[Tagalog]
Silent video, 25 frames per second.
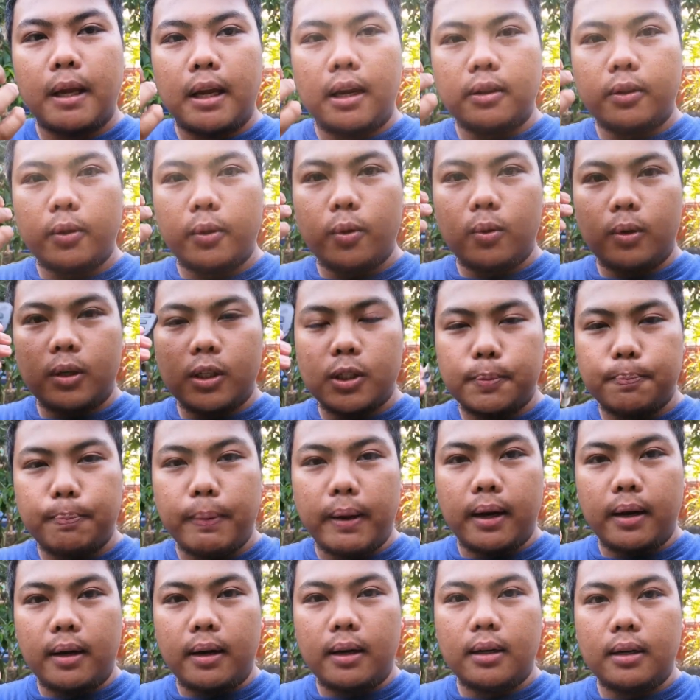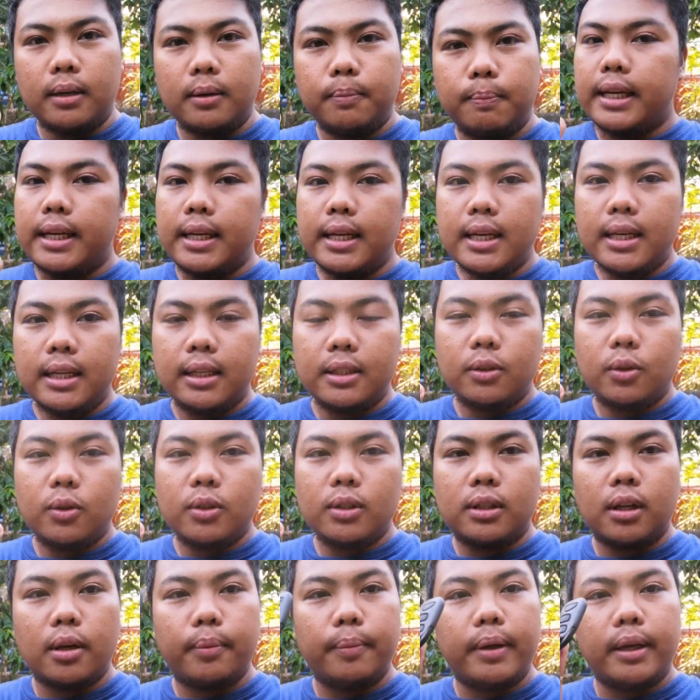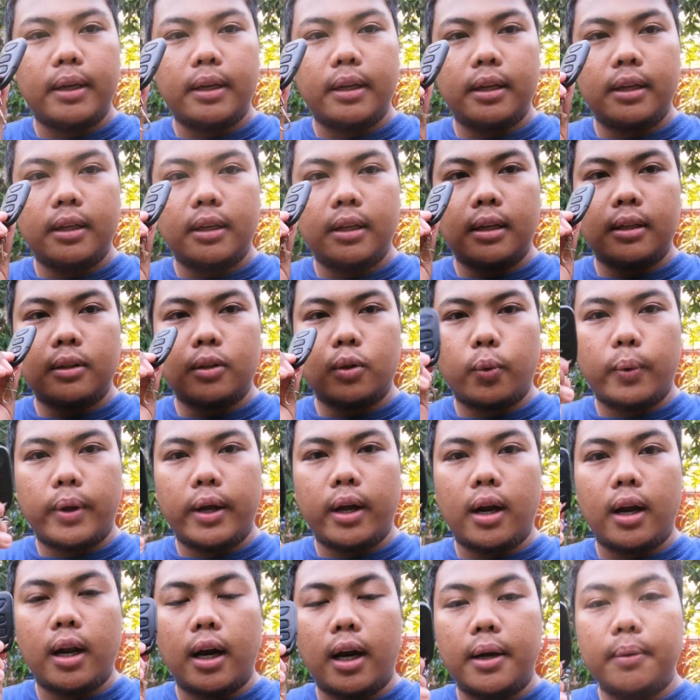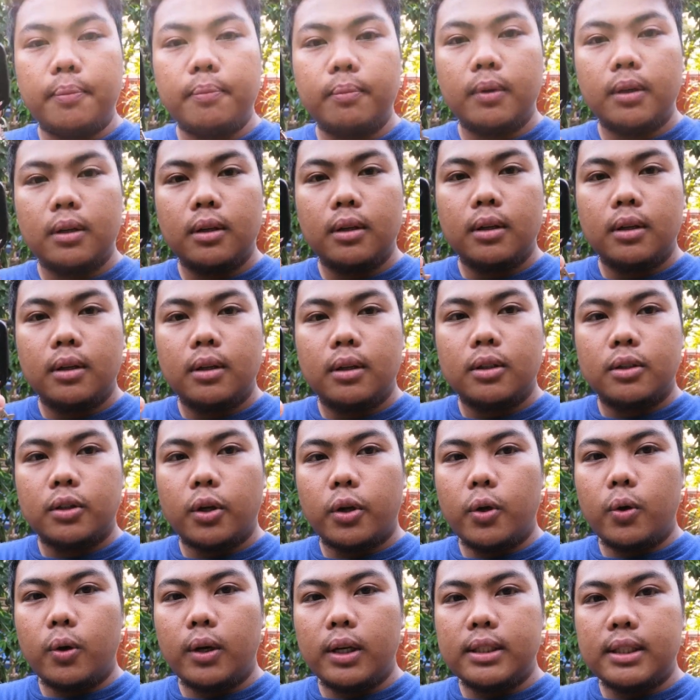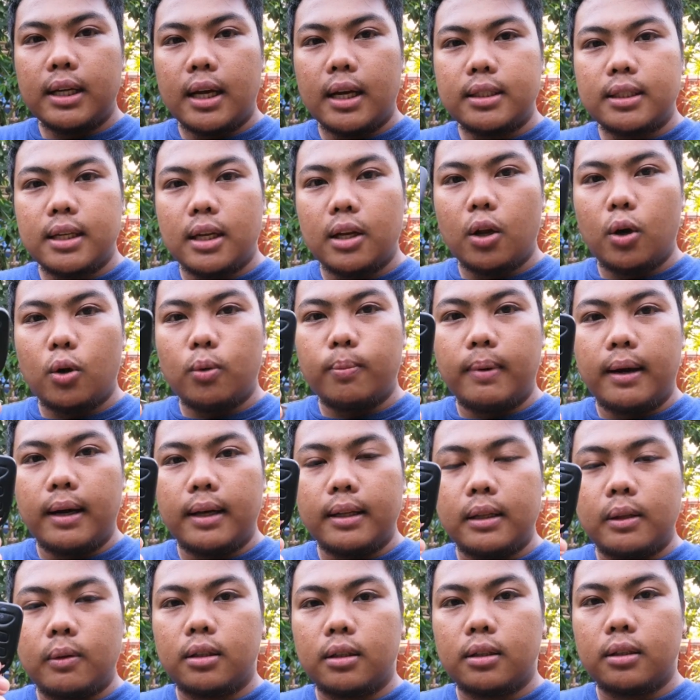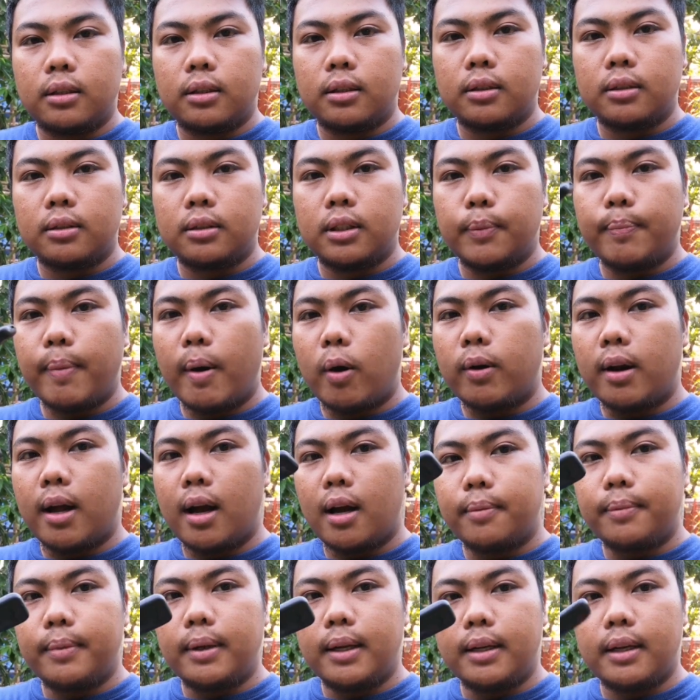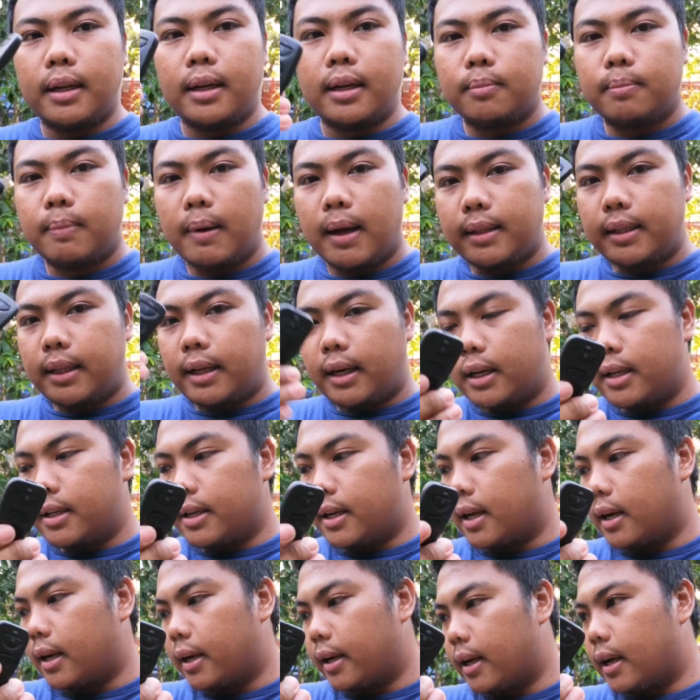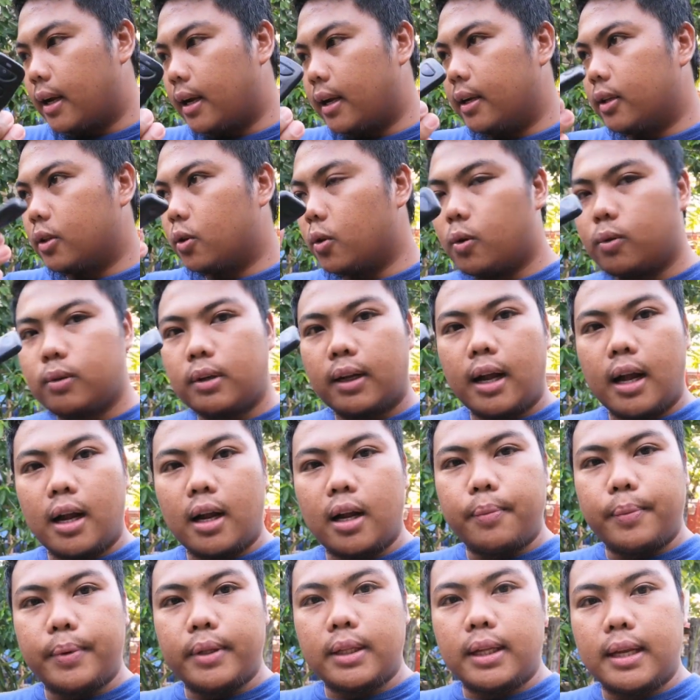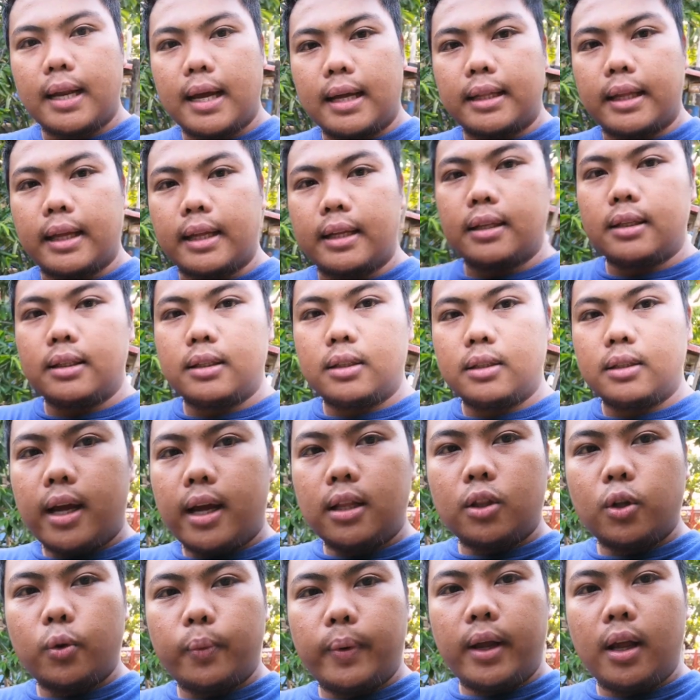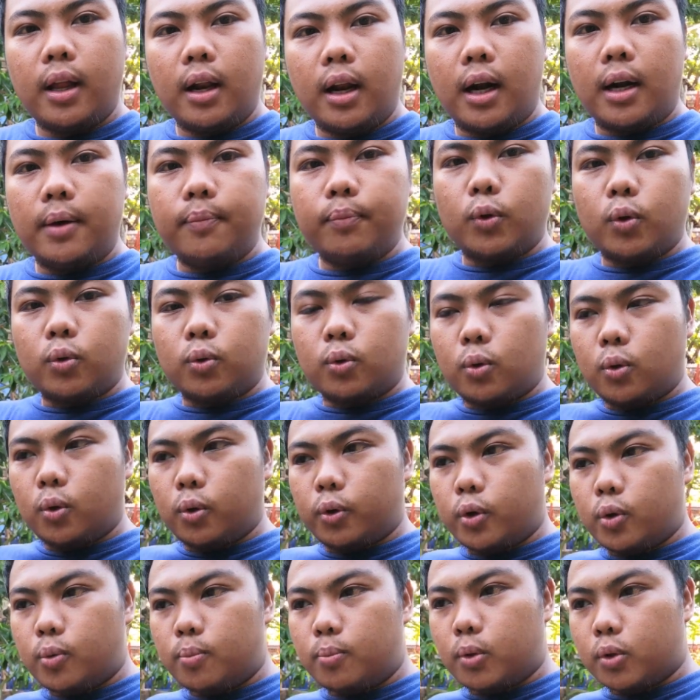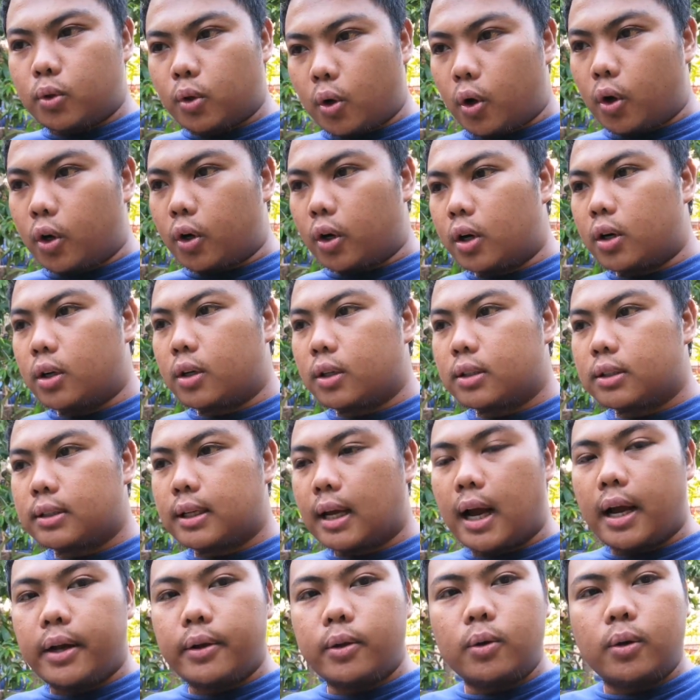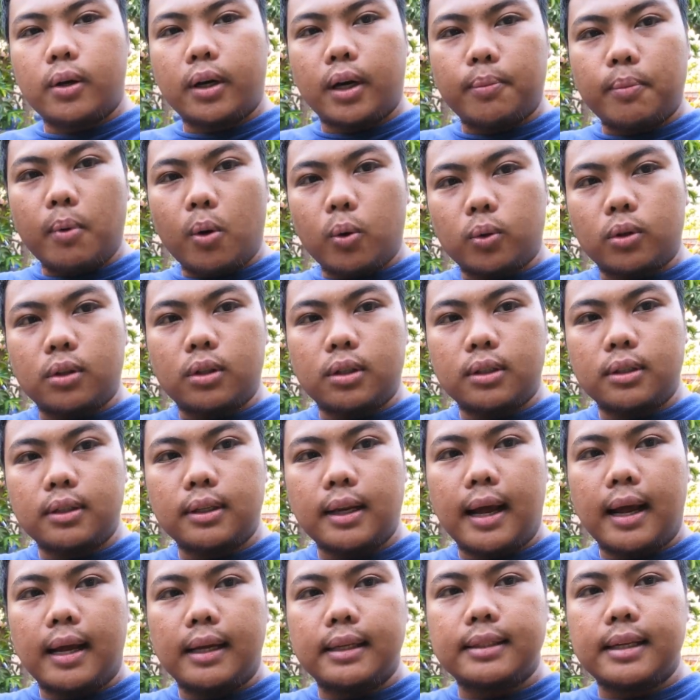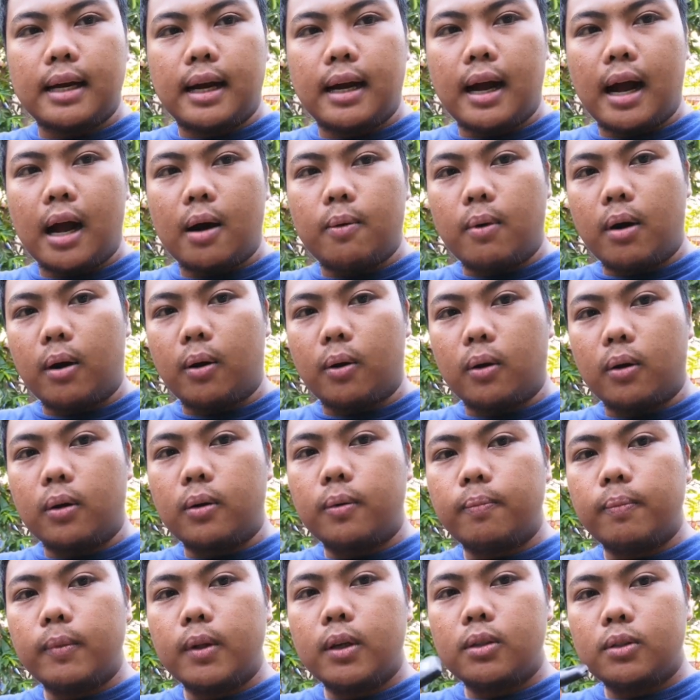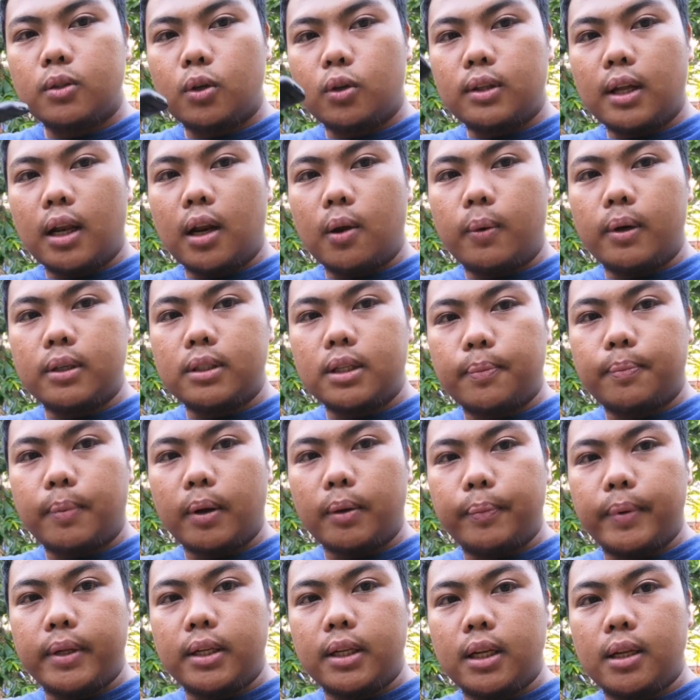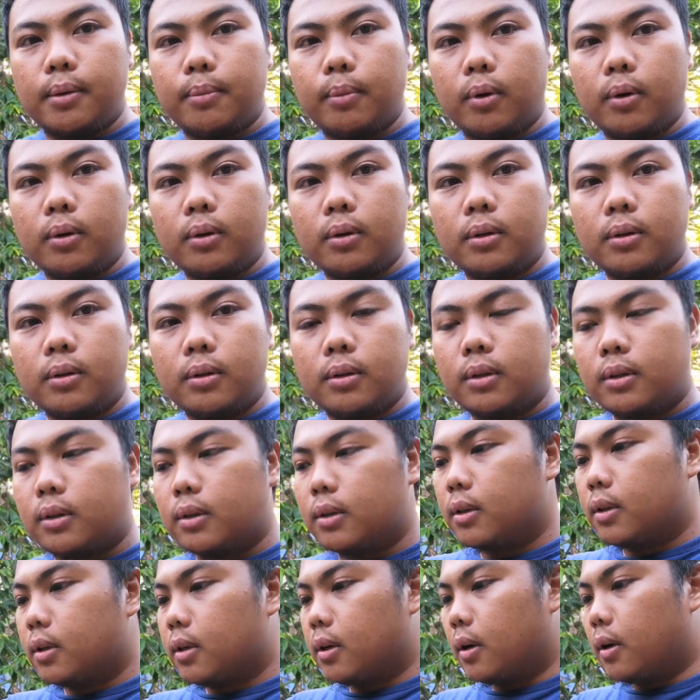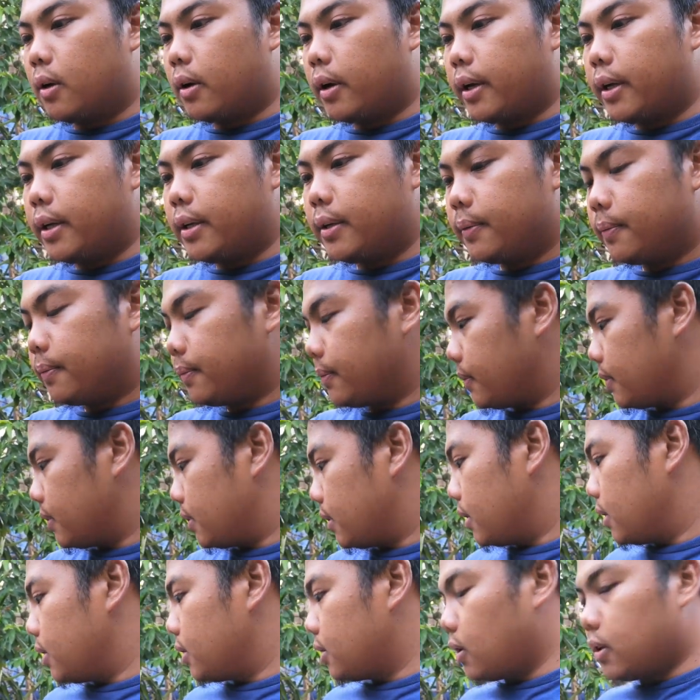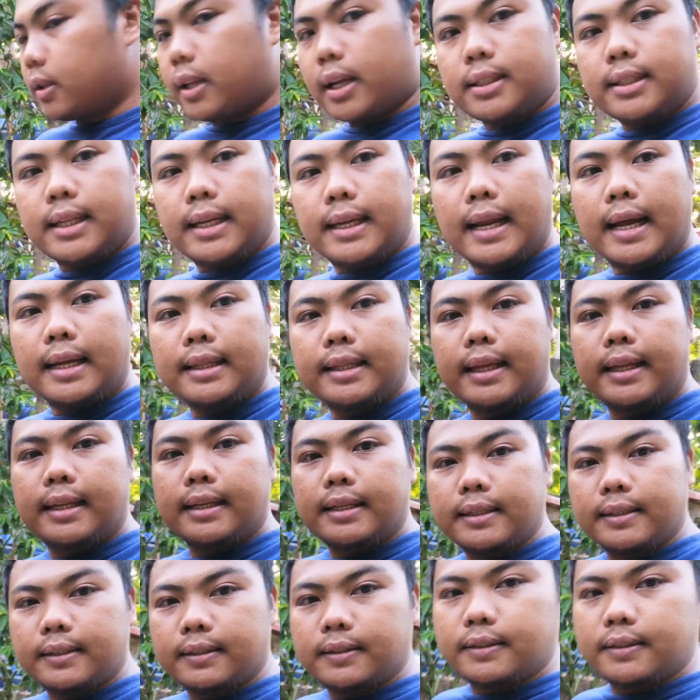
Ito yung spare key dun sa may two-way alarm. So yung isa kasi low bat, um, hindi pa ako nakabili ng battery niya kaya ito ang nagagamitin natin. Kaya two-way alarm, tutunog yung motor saka yung remote na isang hawak ko. So dalawa siya pag binili mo. Okay. So testing natin.